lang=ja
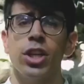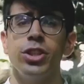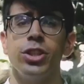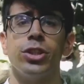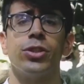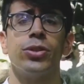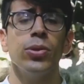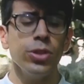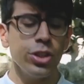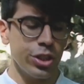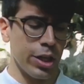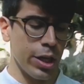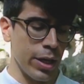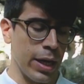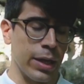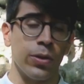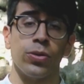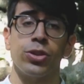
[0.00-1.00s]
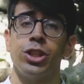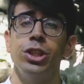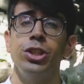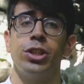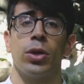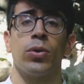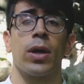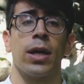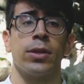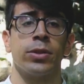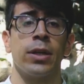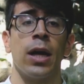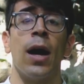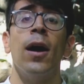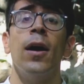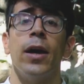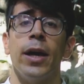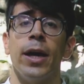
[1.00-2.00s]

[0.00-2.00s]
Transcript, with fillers: かしどうしてあの信者の数が、